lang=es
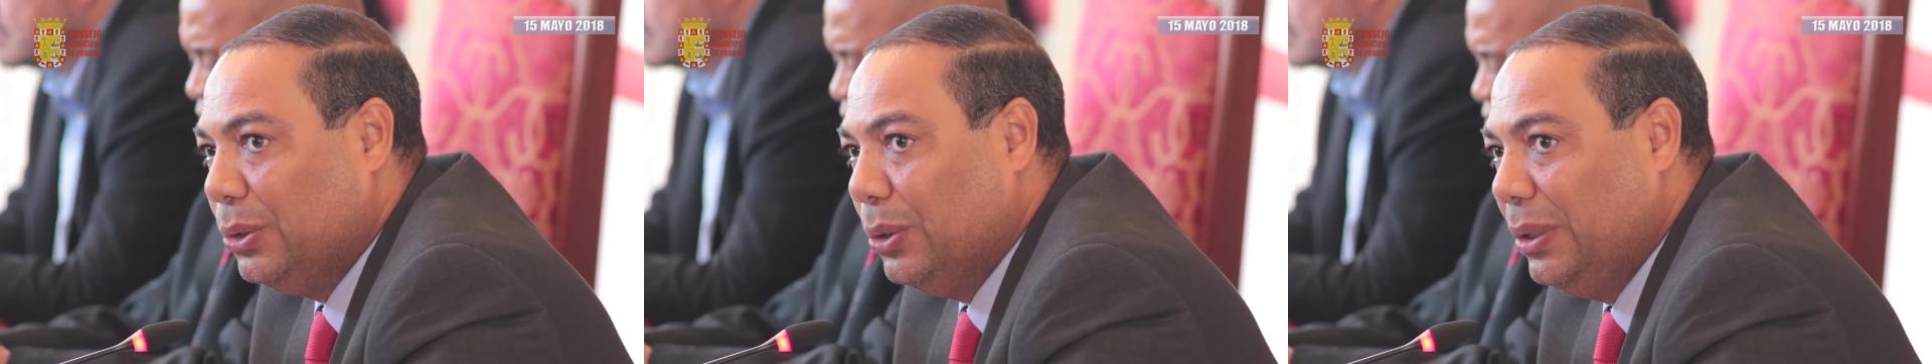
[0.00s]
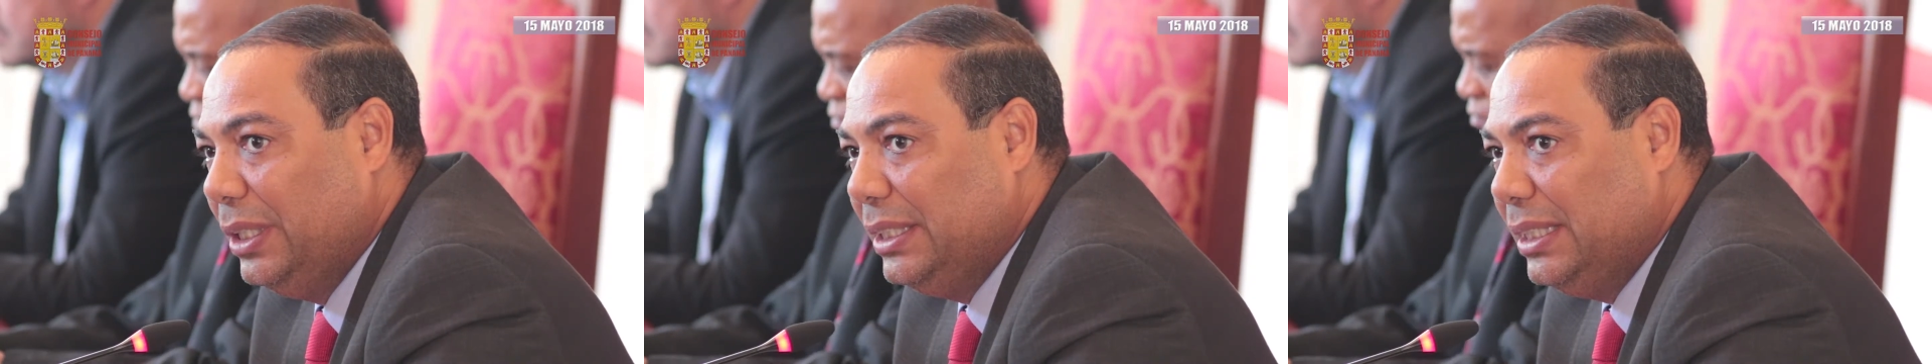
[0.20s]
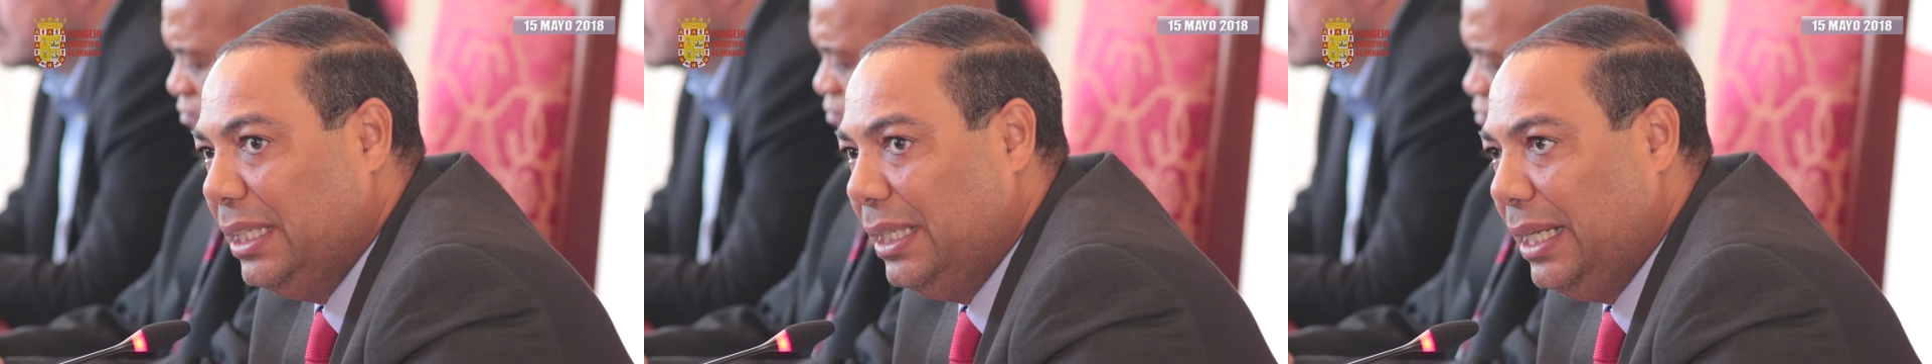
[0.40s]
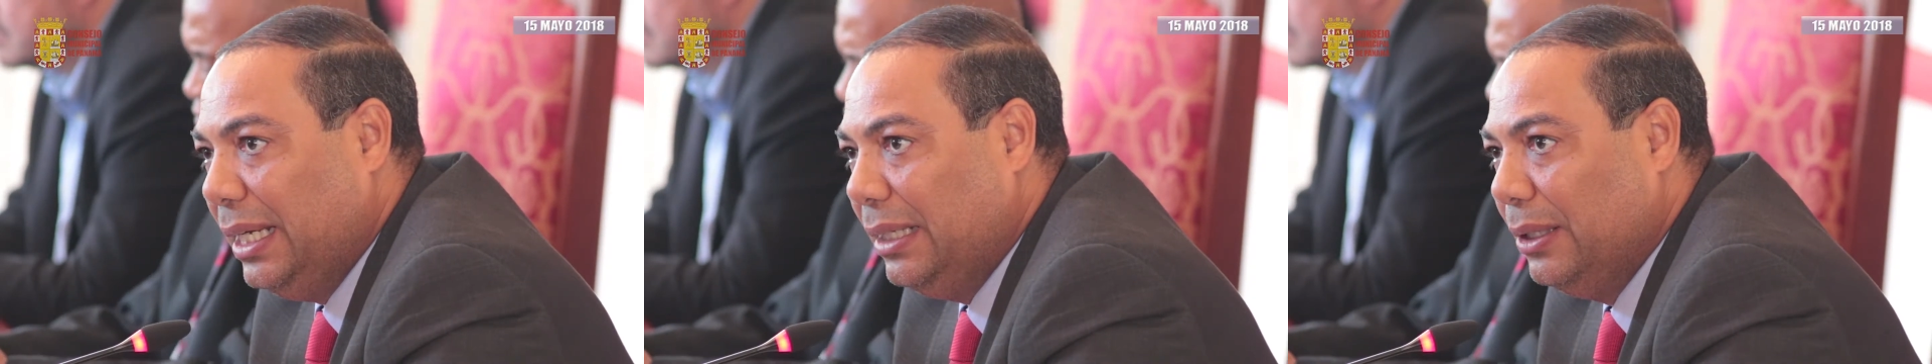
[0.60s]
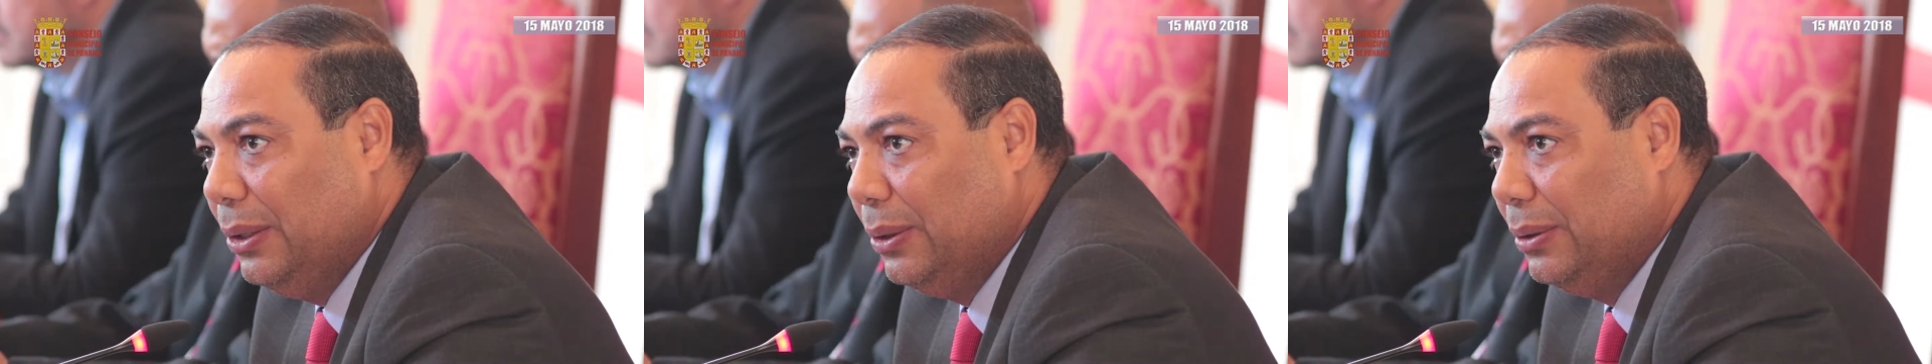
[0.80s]

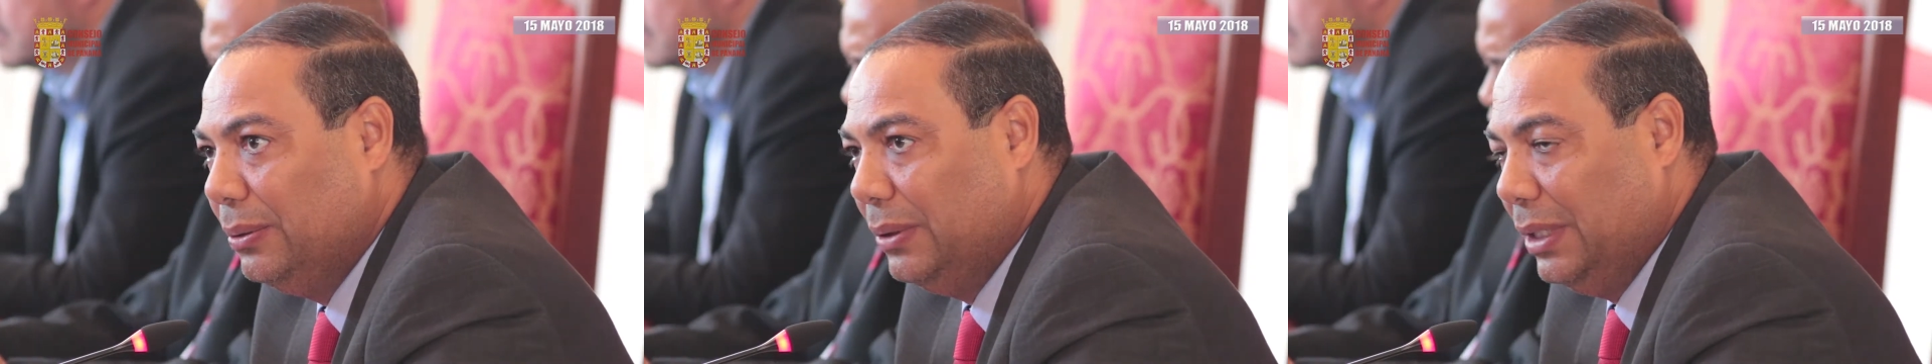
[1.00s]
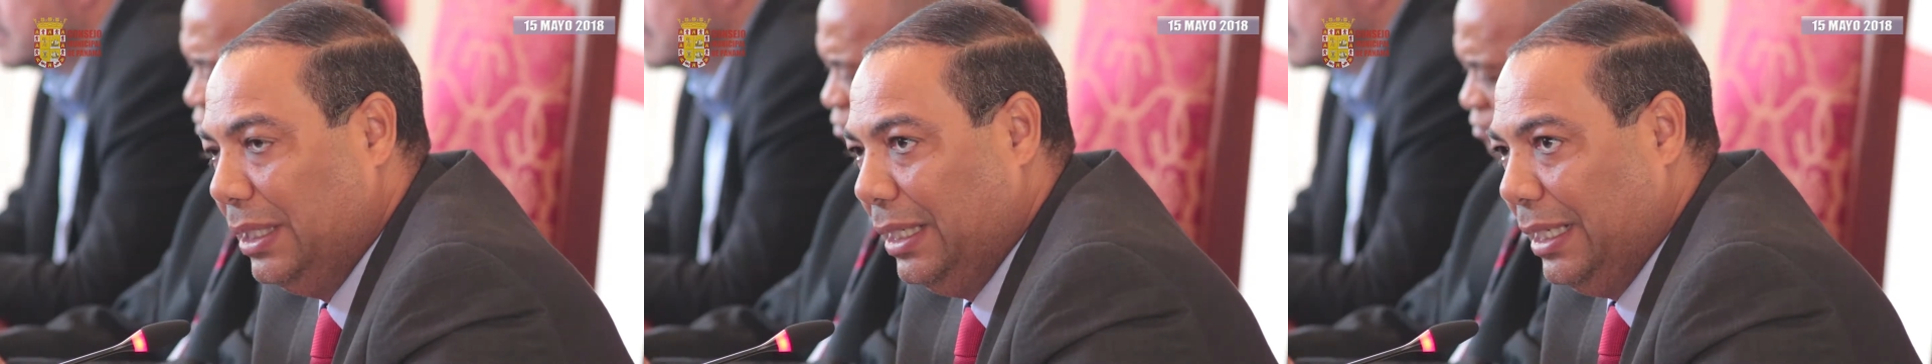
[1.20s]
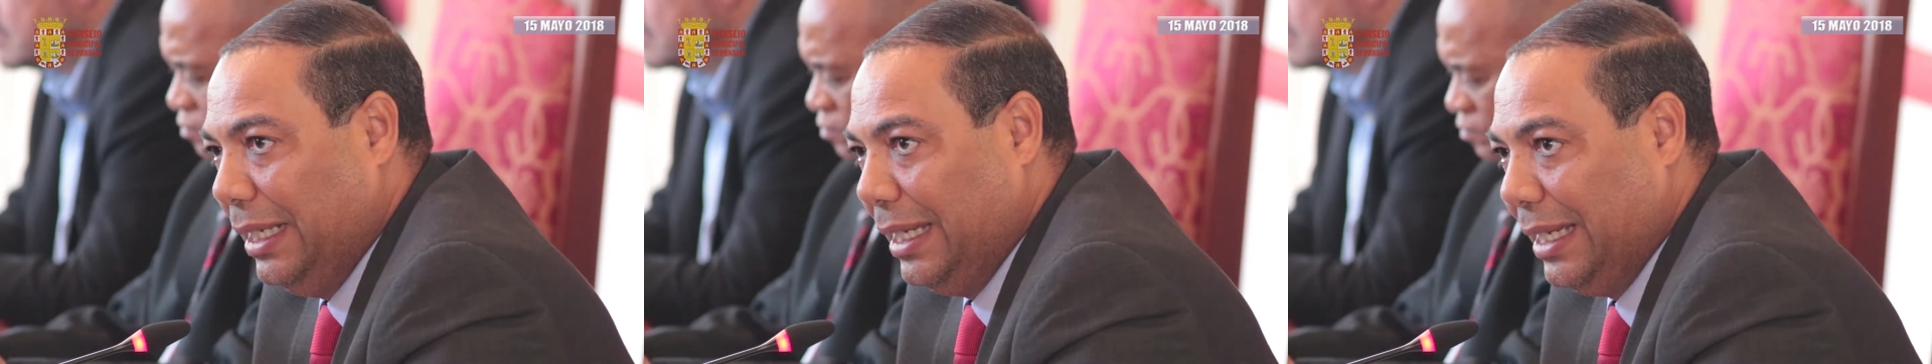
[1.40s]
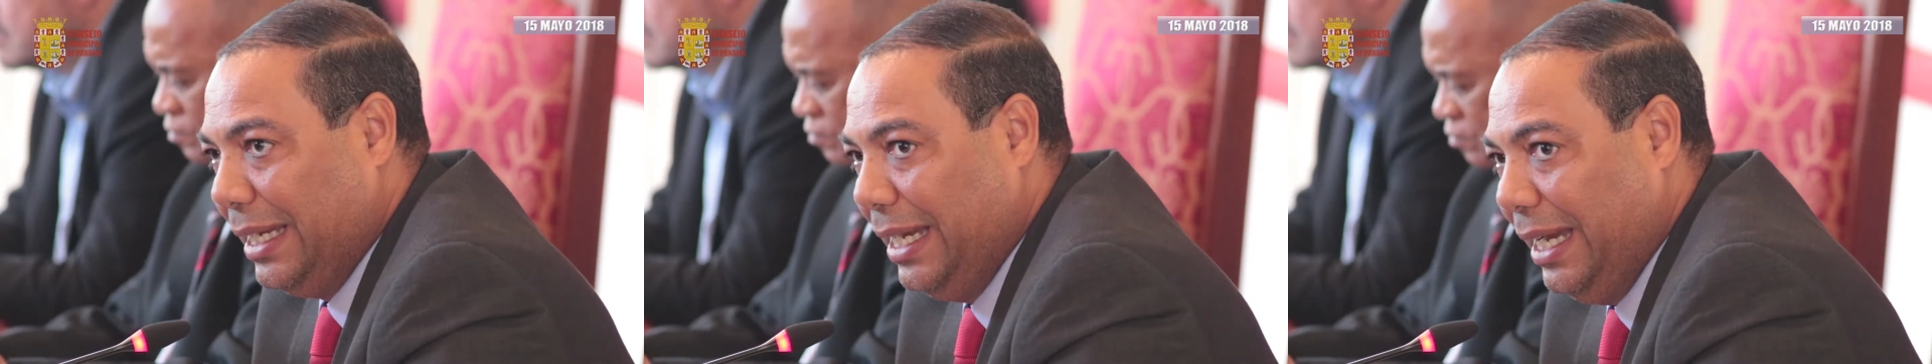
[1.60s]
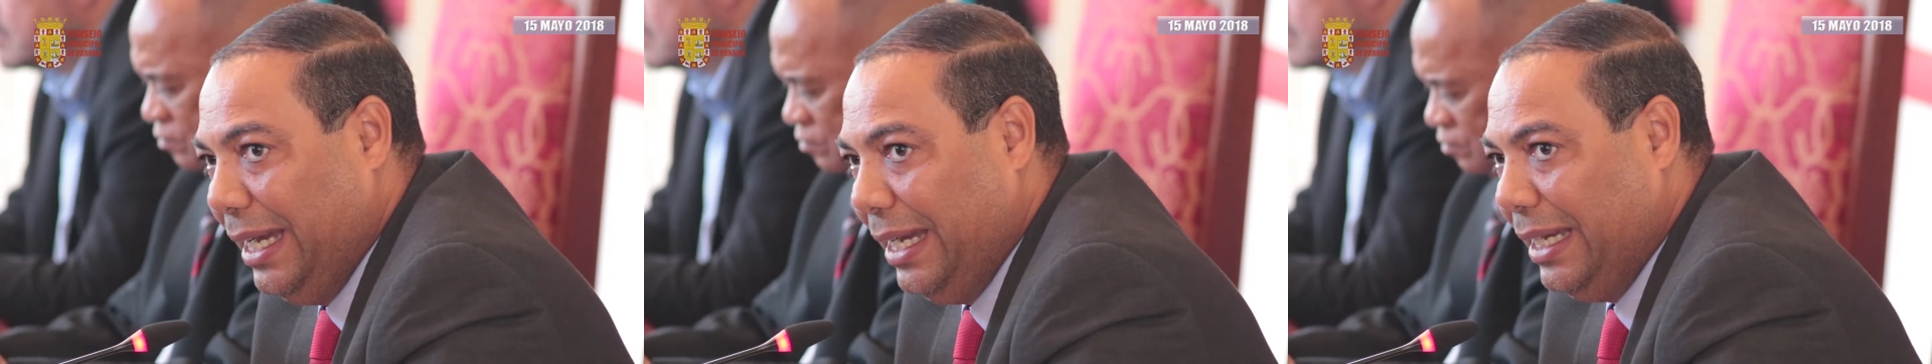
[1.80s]
solicitando
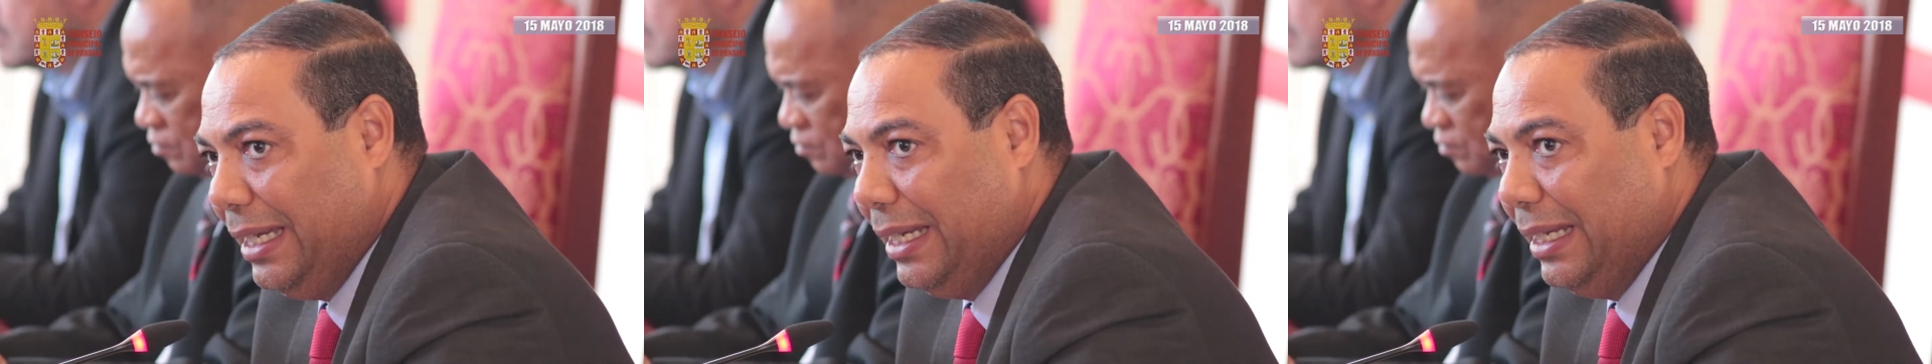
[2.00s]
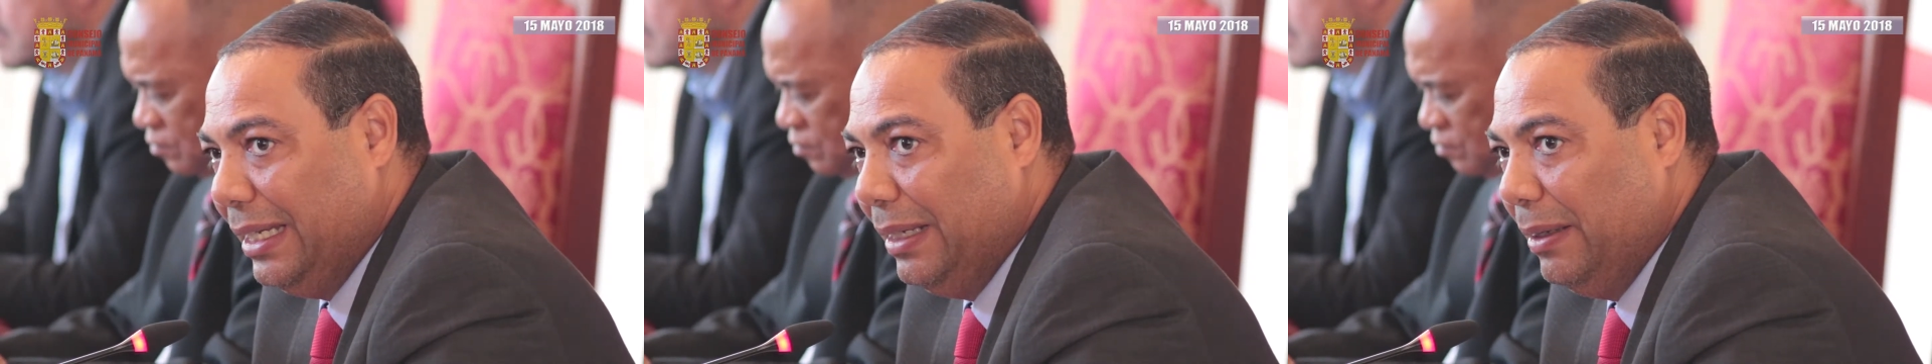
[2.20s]
que